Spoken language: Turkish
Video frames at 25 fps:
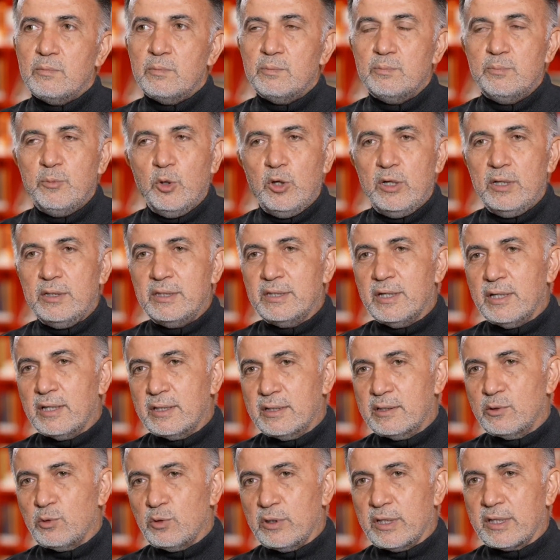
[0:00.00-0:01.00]
böyle
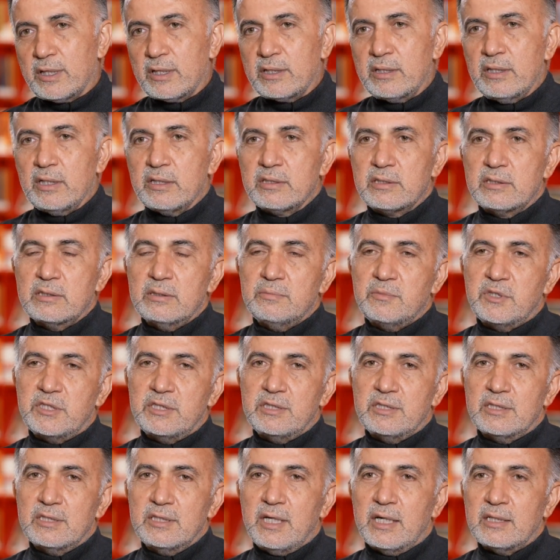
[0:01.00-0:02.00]
dağınık olarak yazdığım
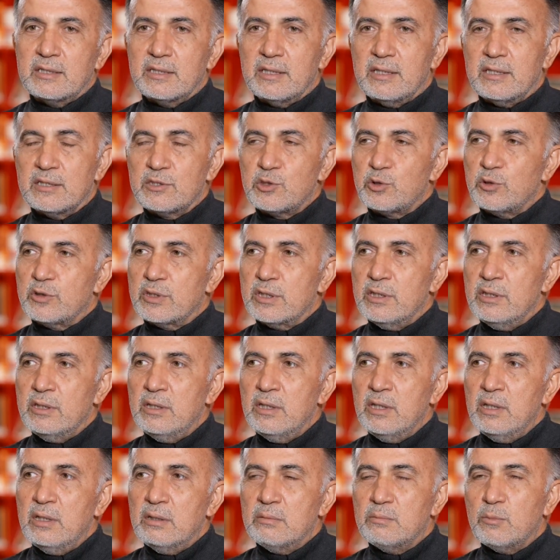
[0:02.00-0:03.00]
şiirler daha sonra
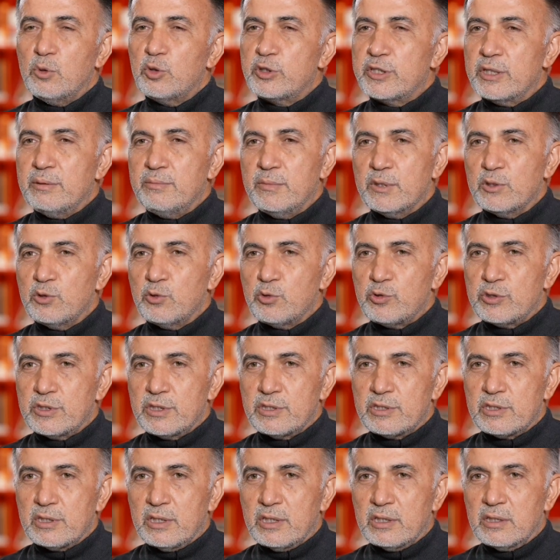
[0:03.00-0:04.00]
Boşanma
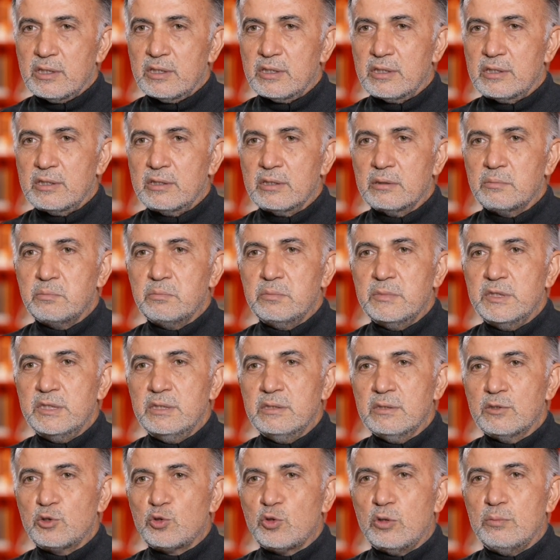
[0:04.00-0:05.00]
Dosyası adlı
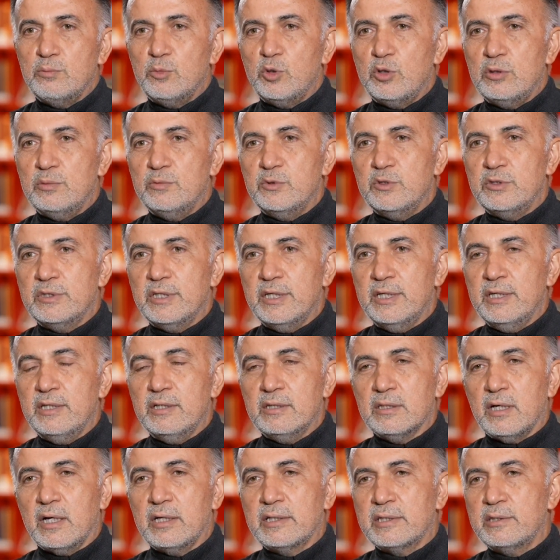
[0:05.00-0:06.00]
kitabımın son bölümünde
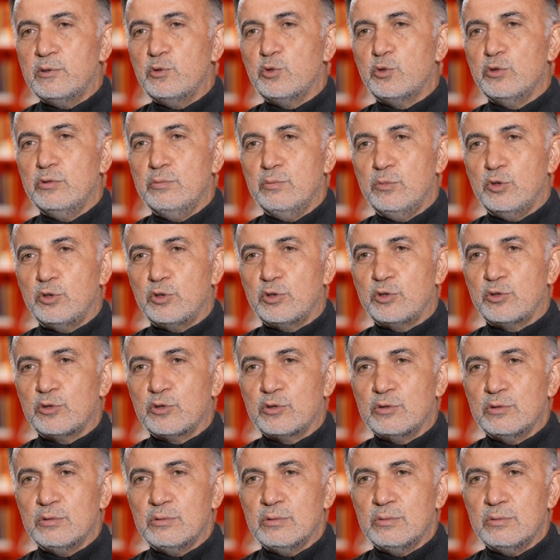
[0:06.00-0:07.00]
ayrı yürünmüş
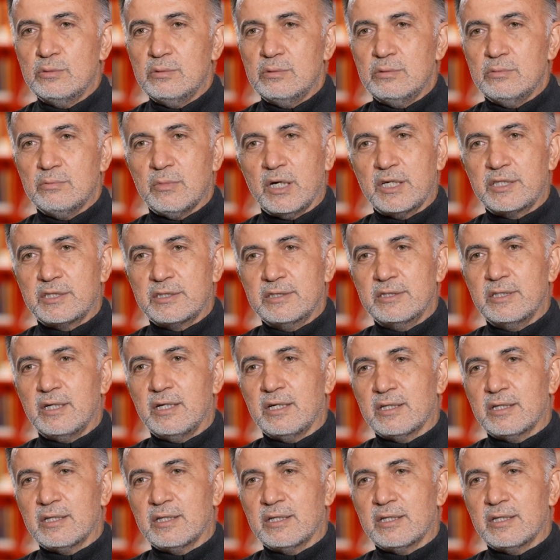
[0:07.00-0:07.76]
başlığı